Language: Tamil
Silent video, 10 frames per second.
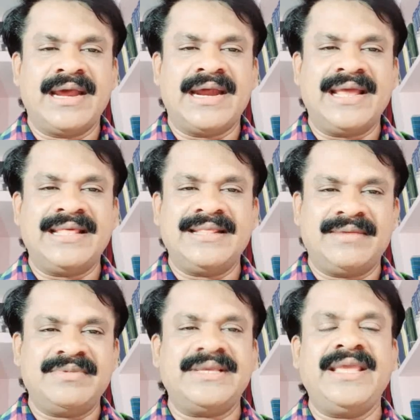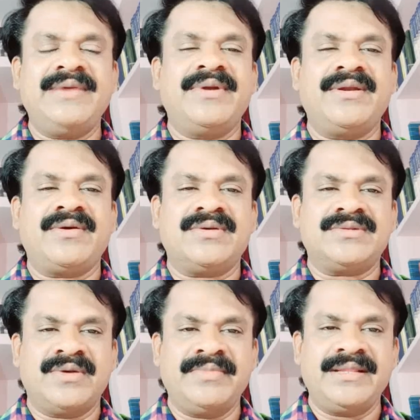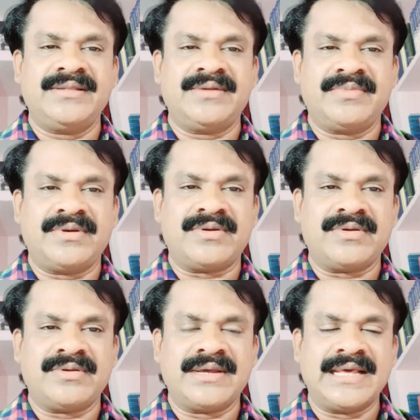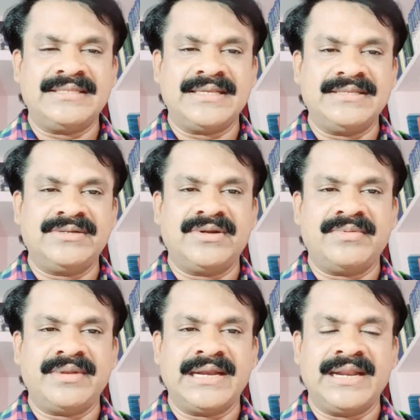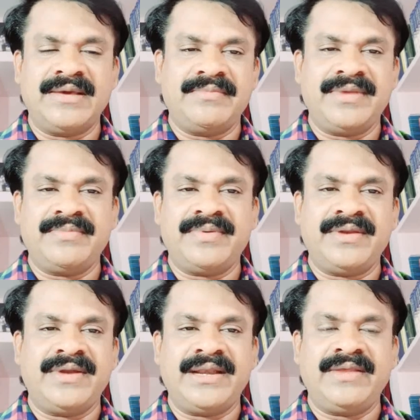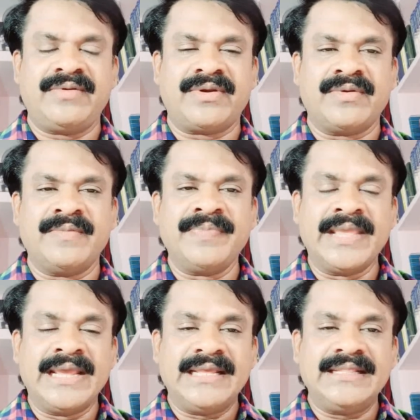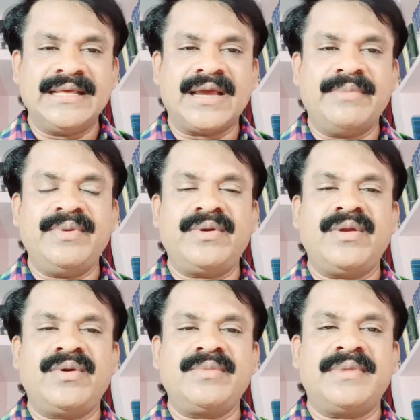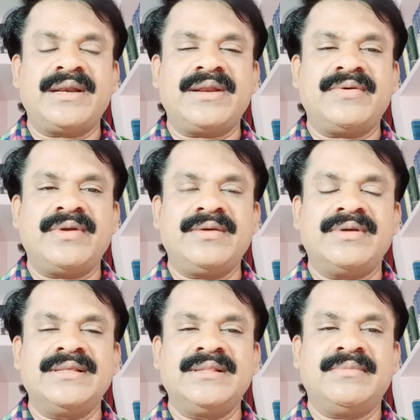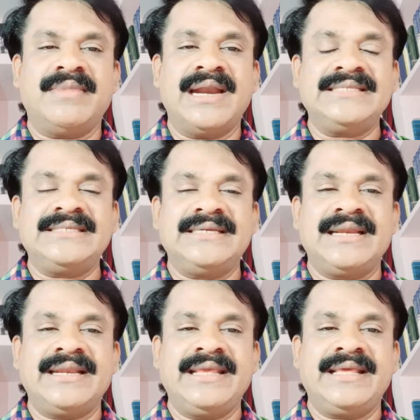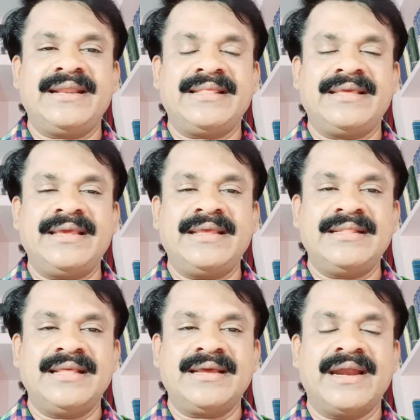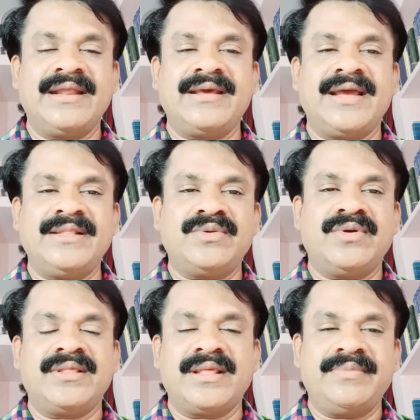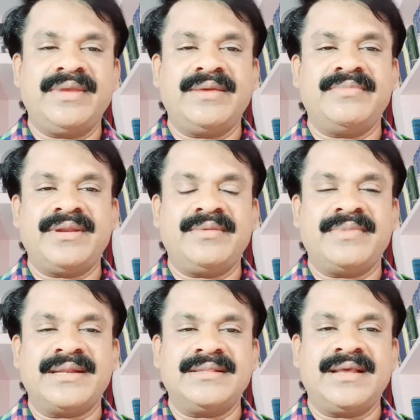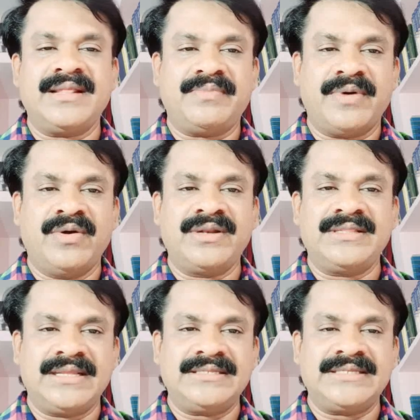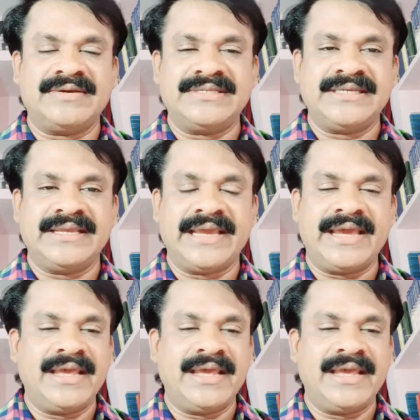ஆனால் அதை நம்ம செய்ய மாட்டோம் சோம்பேறித்தனம் படுறோம் அது செஞ்சிட்டோம் அப்படின்னா மிகப்பெரிய வெற்றி வரும் இந்த கம்ப்யூட்டரில் ஒர்க் பண்ணுறவங்களுக்கு வந்து இந்த மலச்சிக்கலை நீக்கிறதுக்கு இந்த கடுக்காய் தோடு தான் மிகப்பெரிய மருந்து அதை பவுடர் திருச்சியாக வச்சுக்கிங்க